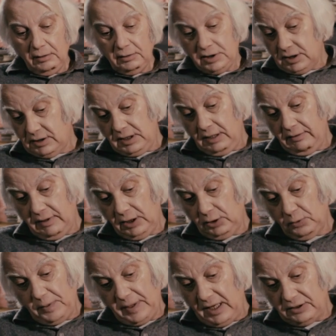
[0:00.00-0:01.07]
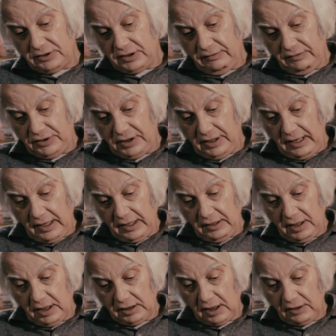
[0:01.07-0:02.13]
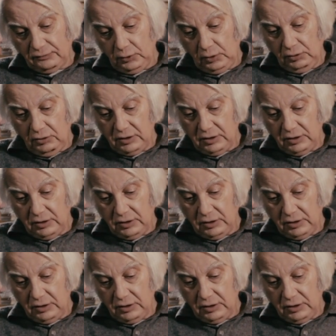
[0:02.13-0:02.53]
Частный говорит, у порядочного человека не оторвут